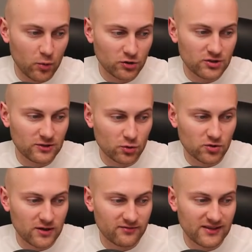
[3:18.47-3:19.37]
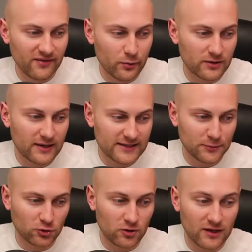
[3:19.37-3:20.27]
Łącznie drużyny wznawiały grę
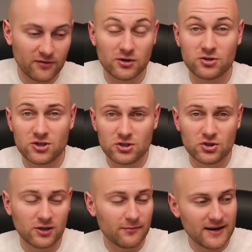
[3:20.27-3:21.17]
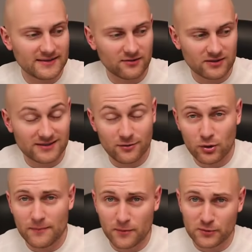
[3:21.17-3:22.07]
spod chorągiewki 37 razy i To jest
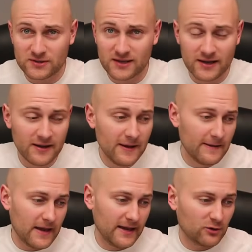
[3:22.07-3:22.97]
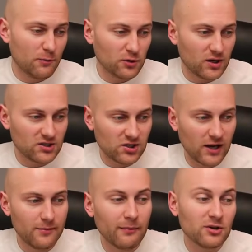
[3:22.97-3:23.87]
druga propozycja e, kuponu na
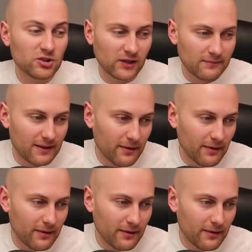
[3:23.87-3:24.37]
dzisiaj. I mamy jeszcze trebla.